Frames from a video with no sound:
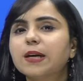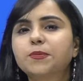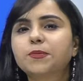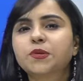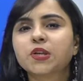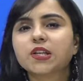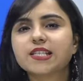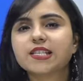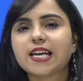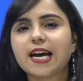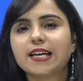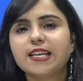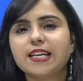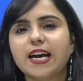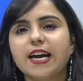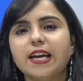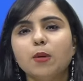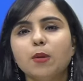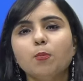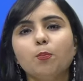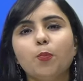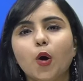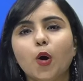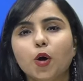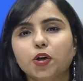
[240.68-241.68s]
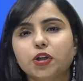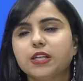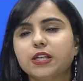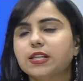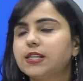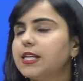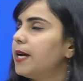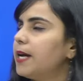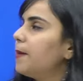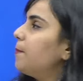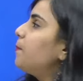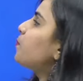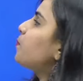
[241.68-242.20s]
सबसे ज्यादा
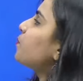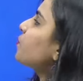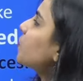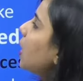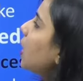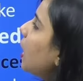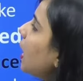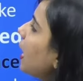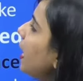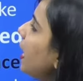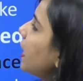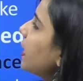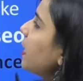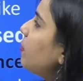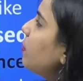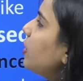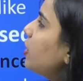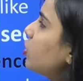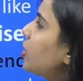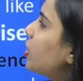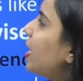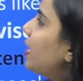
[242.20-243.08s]
इंपॉर्टेंट है आगे बढ़